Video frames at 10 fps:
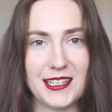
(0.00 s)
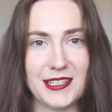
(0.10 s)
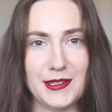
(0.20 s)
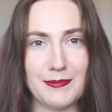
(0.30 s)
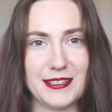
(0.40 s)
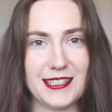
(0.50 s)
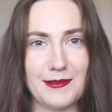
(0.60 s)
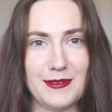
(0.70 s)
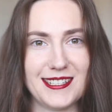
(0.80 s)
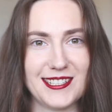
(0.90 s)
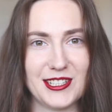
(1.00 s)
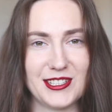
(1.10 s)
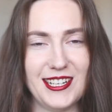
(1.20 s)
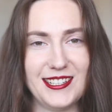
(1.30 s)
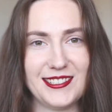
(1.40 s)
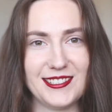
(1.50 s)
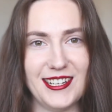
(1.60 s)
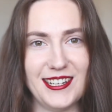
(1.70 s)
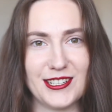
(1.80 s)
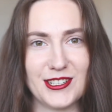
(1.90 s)
И полтора месяца назад
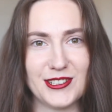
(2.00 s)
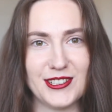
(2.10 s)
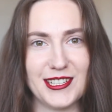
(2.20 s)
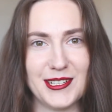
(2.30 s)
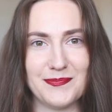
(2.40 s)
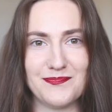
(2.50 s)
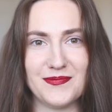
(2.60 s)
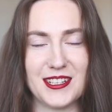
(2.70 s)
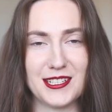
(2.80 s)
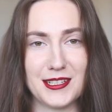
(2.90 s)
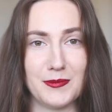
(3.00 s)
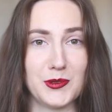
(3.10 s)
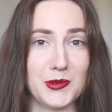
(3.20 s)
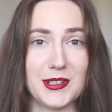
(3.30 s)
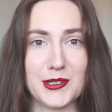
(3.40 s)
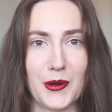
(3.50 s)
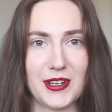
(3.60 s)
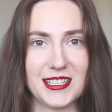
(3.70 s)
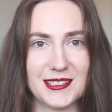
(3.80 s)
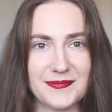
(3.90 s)
я решила начать работу на стоках.